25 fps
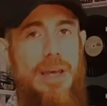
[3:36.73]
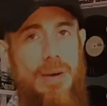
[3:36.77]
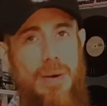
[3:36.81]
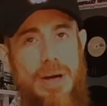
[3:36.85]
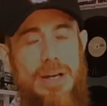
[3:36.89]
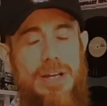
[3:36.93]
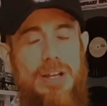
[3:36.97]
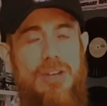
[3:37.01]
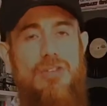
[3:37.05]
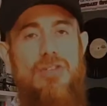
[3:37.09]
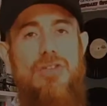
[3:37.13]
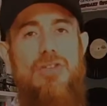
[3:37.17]
eu
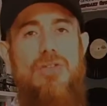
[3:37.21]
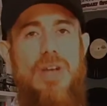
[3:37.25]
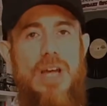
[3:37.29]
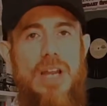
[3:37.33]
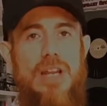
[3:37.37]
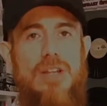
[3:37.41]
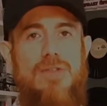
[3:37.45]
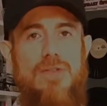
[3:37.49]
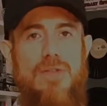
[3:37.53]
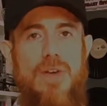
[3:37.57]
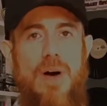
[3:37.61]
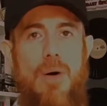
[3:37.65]
acredito que
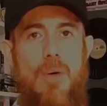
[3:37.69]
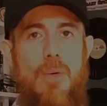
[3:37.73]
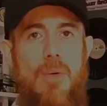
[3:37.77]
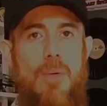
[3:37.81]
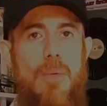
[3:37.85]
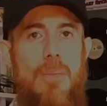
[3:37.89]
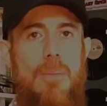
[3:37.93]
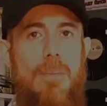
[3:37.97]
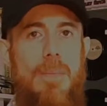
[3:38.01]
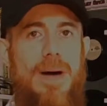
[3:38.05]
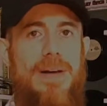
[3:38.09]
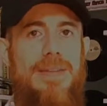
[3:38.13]
eles
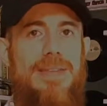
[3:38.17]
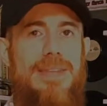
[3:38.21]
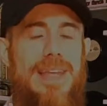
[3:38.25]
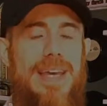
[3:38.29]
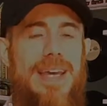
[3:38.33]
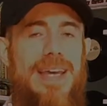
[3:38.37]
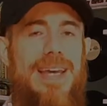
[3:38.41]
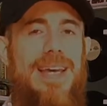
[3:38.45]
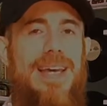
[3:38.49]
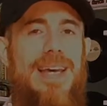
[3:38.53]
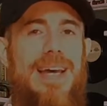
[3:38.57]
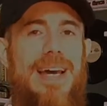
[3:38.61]
vão
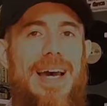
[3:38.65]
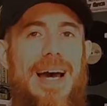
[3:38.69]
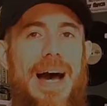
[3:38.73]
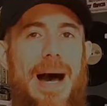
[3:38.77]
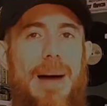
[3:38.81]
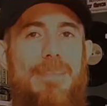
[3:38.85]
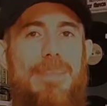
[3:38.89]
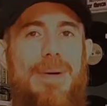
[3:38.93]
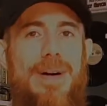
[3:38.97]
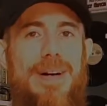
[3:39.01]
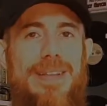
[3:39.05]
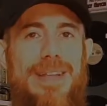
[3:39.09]
manter
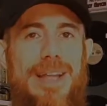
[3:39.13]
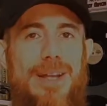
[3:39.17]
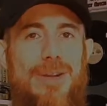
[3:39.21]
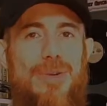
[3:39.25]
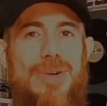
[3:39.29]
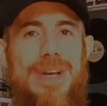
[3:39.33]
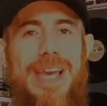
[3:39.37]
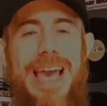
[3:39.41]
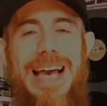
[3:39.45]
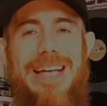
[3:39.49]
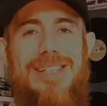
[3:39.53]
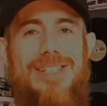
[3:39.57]
a banda
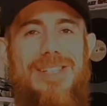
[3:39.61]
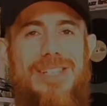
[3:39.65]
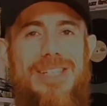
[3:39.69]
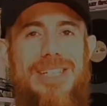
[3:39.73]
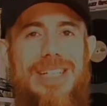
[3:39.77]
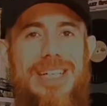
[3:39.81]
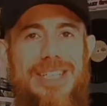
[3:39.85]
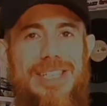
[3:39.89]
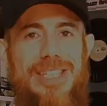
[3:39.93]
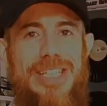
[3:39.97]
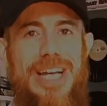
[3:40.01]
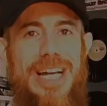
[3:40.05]
no
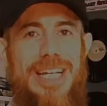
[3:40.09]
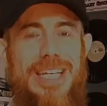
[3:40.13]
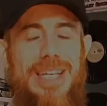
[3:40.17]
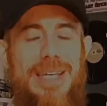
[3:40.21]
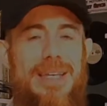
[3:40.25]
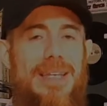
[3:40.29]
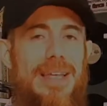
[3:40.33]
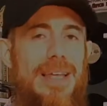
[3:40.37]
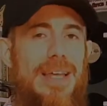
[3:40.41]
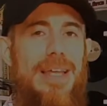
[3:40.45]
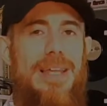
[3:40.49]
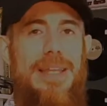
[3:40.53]
cast, né? já
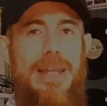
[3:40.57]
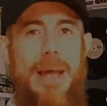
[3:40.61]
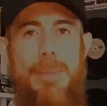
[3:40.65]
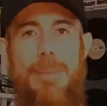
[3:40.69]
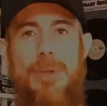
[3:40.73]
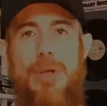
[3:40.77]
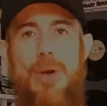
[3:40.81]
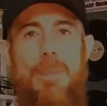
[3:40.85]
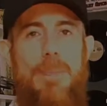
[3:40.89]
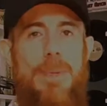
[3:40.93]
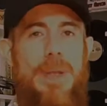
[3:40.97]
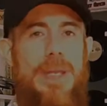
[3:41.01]
que, na
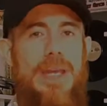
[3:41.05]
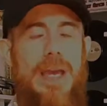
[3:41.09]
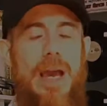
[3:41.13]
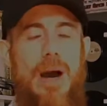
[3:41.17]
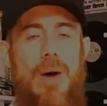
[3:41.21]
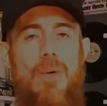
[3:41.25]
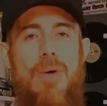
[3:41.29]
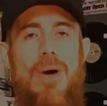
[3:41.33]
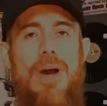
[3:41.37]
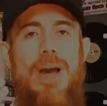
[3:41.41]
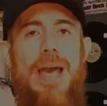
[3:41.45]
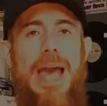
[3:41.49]
minha
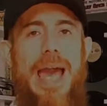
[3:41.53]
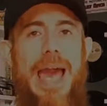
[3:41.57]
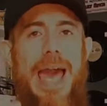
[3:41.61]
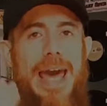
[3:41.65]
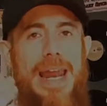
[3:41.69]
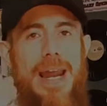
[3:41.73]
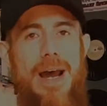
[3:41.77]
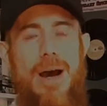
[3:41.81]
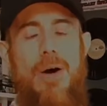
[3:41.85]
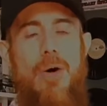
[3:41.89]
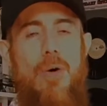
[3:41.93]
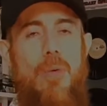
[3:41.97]
opinião,
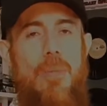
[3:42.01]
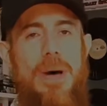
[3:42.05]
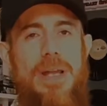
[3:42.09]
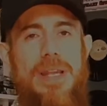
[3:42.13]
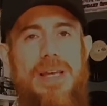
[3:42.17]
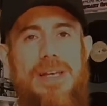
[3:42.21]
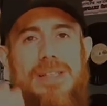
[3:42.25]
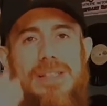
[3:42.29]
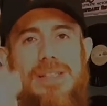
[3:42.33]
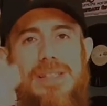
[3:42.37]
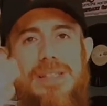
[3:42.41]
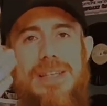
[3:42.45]
era uma
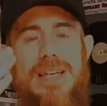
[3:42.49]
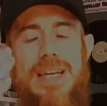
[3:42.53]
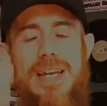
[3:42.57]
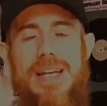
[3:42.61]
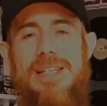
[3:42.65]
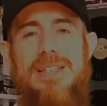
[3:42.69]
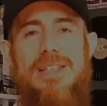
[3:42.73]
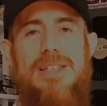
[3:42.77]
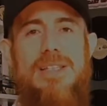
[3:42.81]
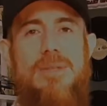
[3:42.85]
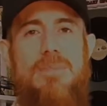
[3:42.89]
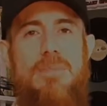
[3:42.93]
das
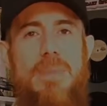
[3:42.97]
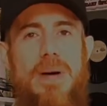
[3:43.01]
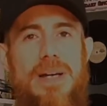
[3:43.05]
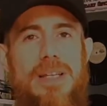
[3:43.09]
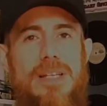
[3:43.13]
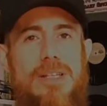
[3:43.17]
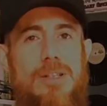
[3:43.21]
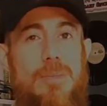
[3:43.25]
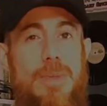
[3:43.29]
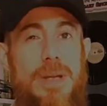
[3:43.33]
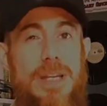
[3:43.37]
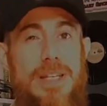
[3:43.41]
grandes
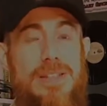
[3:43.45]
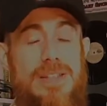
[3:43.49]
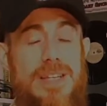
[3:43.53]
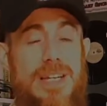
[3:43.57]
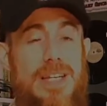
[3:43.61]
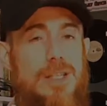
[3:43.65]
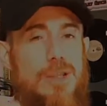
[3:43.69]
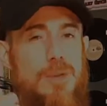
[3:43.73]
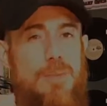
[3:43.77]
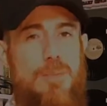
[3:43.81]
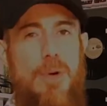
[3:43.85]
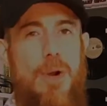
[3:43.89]
bandas, uma das
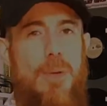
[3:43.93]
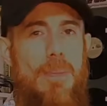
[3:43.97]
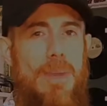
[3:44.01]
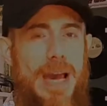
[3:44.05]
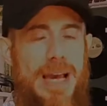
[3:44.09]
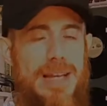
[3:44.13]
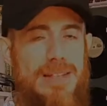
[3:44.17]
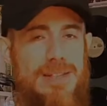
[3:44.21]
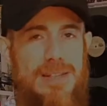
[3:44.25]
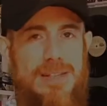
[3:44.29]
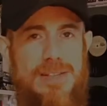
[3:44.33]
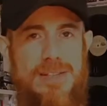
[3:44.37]
grandes
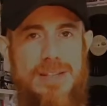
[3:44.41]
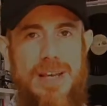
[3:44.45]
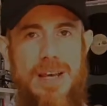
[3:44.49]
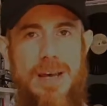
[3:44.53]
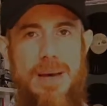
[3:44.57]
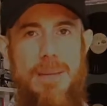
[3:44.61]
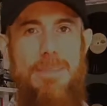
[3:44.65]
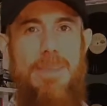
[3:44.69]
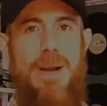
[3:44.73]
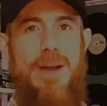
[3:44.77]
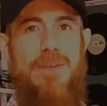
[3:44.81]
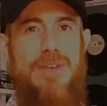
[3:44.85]
promessas
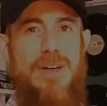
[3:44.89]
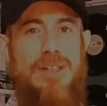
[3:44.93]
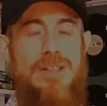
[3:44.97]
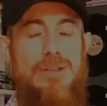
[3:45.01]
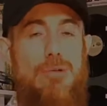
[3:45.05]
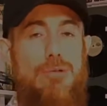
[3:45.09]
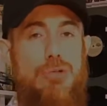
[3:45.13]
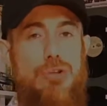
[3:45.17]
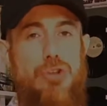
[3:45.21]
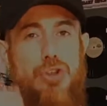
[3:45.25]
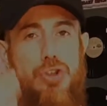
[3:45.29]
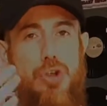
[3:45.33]
para
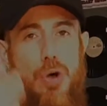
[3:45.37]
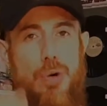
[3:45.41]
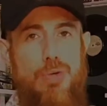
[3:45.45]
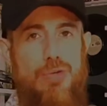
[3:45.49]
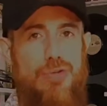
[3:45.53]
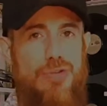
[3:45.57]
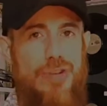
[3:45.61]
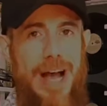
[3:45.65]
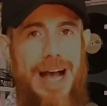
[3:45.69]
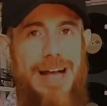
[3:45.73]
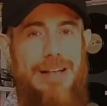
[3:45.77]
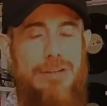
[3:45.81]
fazer um
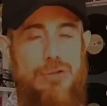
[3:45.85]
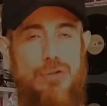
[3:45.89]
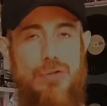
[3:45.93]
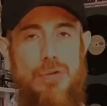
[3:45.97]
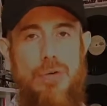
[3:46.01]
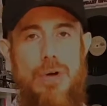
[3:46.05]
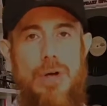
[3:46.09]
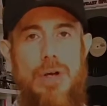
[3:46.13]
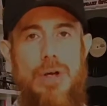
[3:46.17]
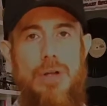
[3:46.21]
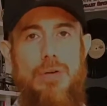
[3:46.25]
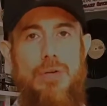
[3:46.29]

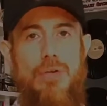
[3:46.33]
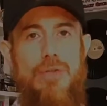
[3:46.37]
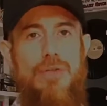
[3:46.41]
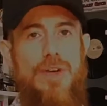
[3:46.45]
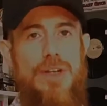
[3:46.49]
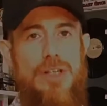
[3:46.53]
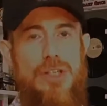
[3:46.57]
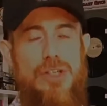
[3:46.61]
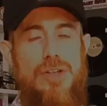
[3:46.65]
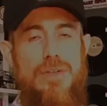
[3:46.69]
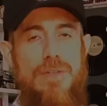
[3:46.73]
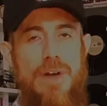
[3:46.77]
showzaço no
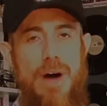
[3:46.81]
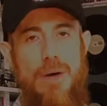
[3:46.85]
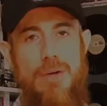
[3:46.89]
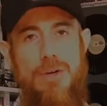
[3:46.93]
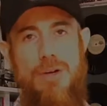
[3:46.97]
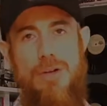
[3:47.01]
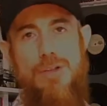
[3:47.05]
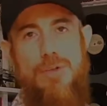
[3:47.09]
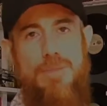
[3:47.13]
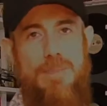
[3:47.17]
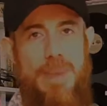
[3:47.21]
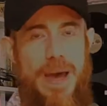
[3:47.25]
festival
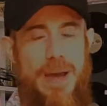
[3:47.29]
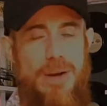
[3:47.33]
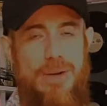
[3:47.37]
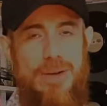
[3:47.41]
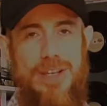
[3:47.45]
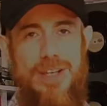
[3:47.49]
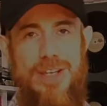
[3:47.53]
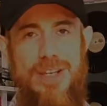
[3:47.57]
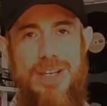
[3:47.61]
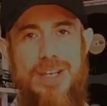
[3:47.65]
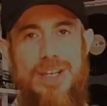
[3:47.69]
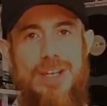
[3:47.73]
e eu
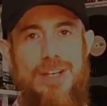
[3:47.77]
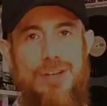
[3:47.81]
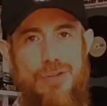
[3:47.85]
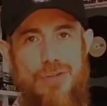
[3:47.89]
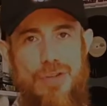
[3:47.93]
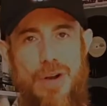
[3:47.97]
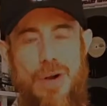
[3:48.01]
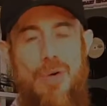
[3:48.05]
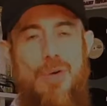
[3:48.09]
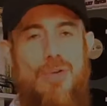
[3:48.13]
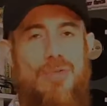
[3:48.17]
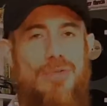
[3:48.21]
espero que
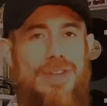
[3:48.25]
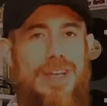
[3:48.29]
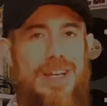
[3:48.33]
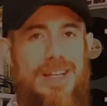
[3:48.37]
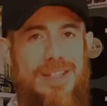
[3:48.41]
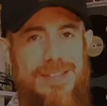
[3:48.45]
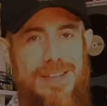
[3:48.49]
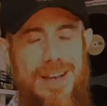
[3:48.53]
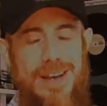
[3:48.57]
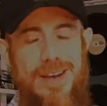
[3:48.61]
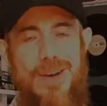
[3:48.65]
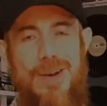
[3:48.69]
isso
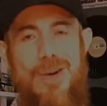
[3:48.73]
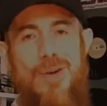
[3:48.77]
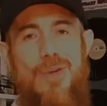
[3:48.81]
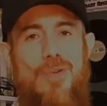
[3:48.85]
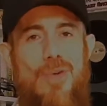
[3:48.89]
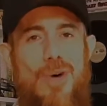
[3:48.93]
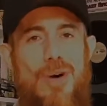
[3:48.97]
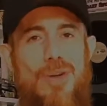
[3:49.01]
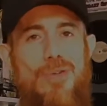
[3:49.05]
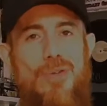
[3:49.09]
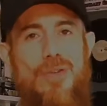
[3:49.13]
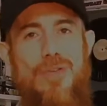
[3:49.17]
aconteça
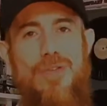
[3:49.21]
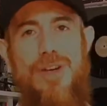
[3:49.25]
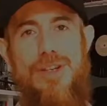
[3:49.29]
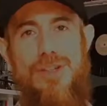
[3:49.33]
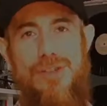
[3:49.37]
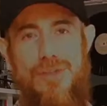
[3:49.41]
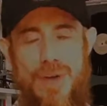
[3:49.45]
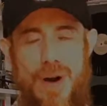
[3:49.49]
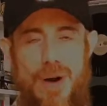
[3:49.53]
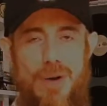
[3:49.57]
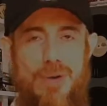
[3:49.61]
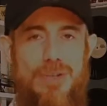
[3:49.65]
quando o
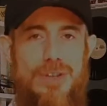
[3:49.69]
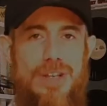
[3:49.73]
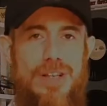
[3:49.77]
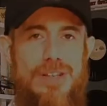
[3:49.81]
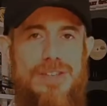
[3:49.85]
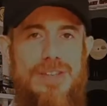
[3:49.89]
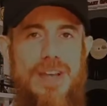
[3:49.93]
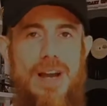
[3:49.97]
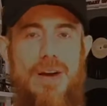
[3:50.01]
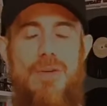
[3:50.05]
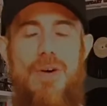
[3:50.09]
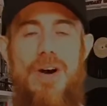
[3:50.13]
festival
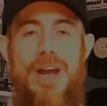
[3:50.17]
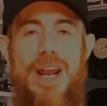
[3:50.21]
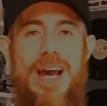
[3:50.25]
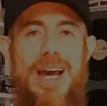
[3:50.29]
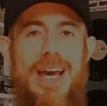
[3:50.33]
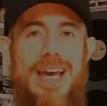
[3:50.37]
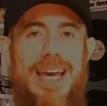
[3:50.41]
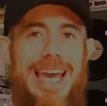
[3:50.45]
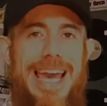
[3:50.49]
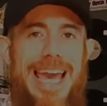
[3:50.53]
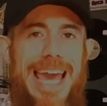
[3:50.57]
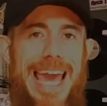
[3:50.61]
acontecer
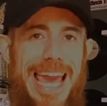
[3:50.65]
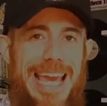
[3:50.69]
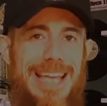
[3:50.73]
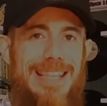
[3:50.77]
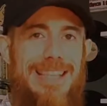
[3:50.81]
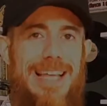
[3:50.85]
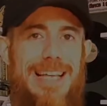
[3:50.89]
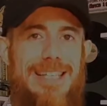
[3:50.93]
agora em